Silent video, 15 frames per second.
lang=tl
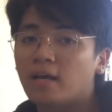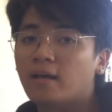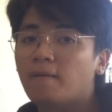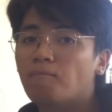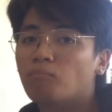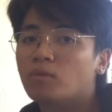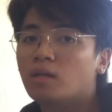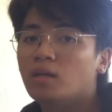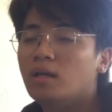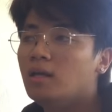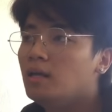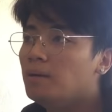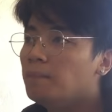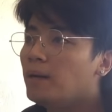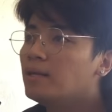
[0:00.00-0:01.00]
niya.
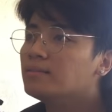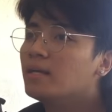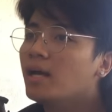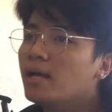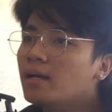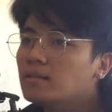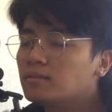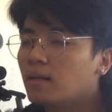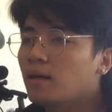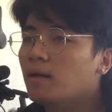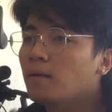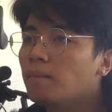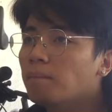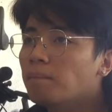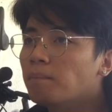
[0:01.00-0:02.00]
Para sa akin
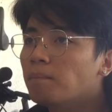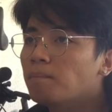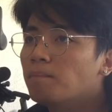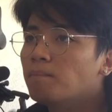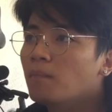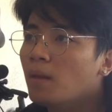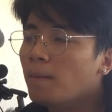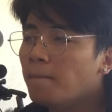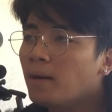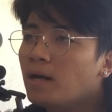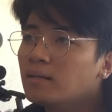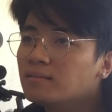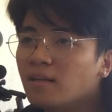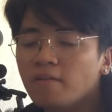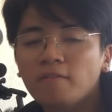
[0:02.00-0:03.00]
kasi,
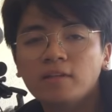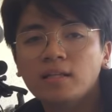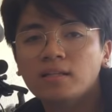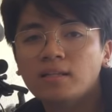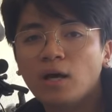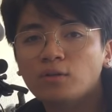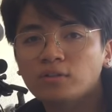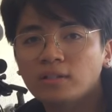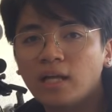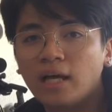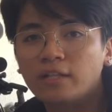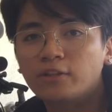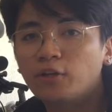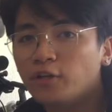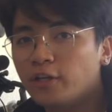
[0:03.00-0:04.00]
pagka 7,000
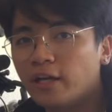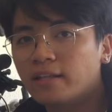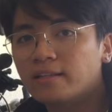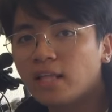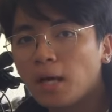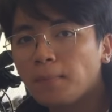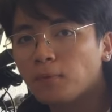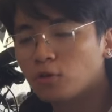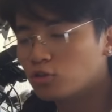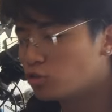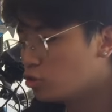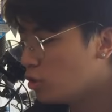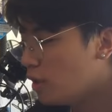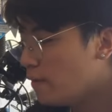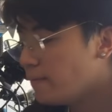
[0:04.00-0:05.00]
under yan,
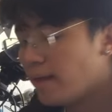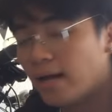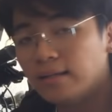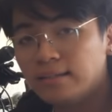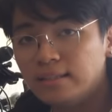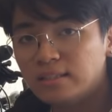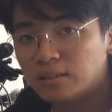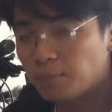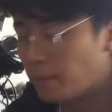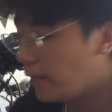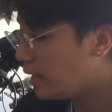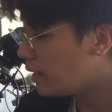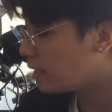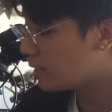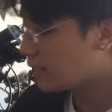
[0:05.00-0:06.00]
tapos naka-disc
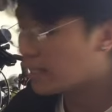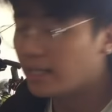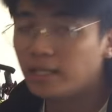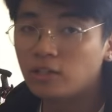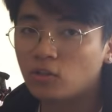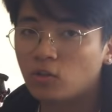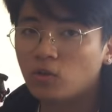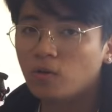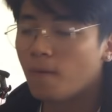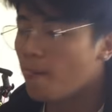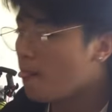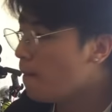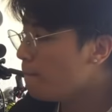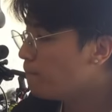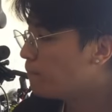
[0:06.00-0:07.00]
brake na ganito,
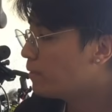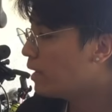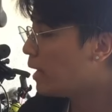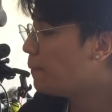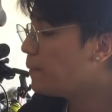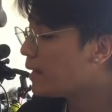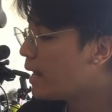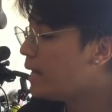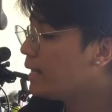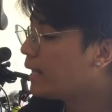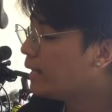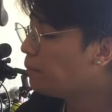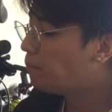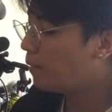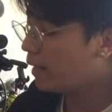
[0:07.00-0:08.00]

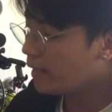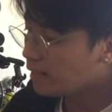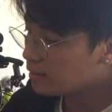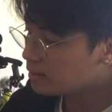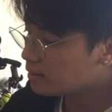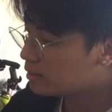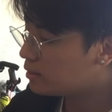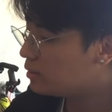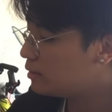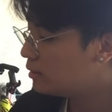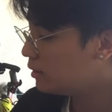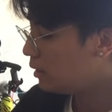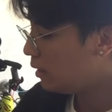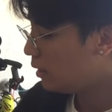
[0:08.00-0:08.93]
naka-mechanical brakes,